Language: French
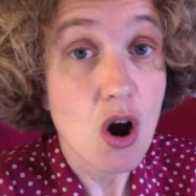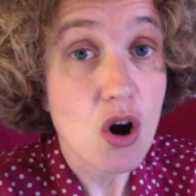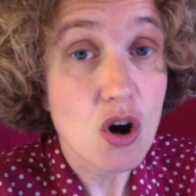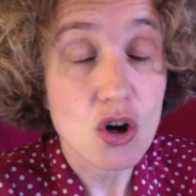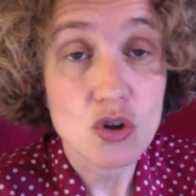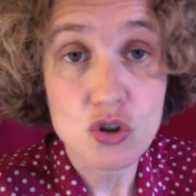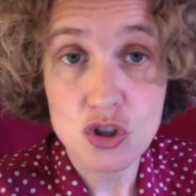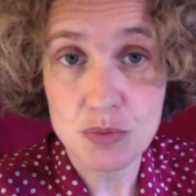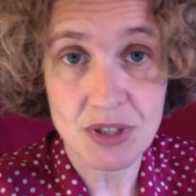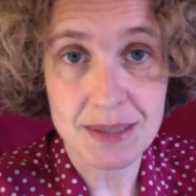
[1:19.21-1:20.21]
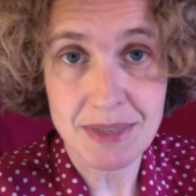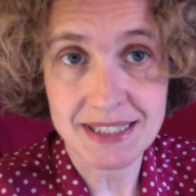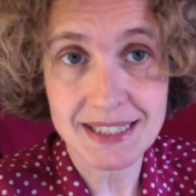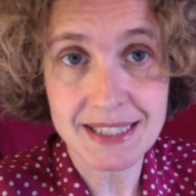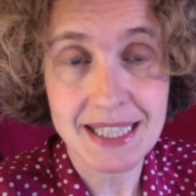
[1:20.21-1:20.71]
Or, le changement
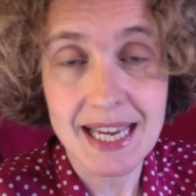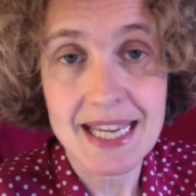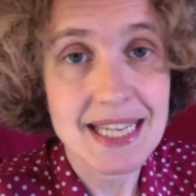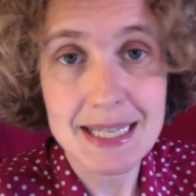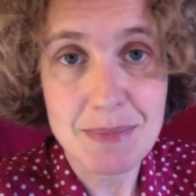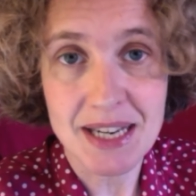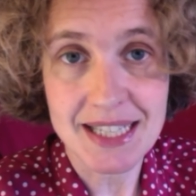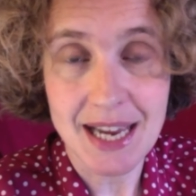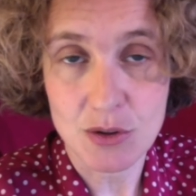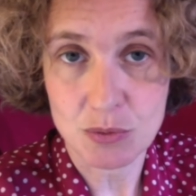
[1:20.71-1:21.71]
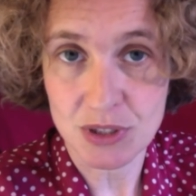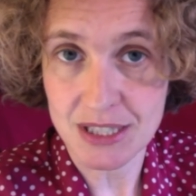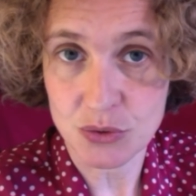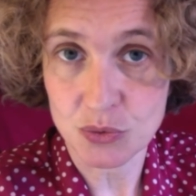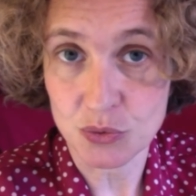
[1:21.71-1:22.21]
climatique, il n'est pas lié à
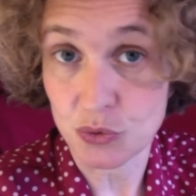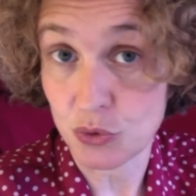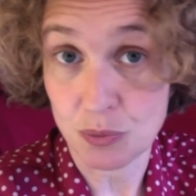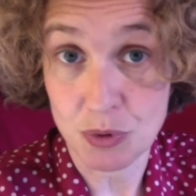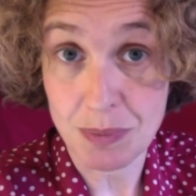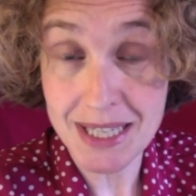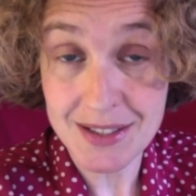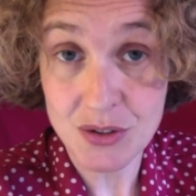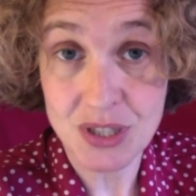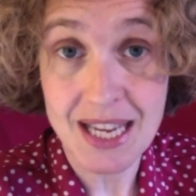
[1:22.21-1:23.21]
l'augmentation du nombre de personnes,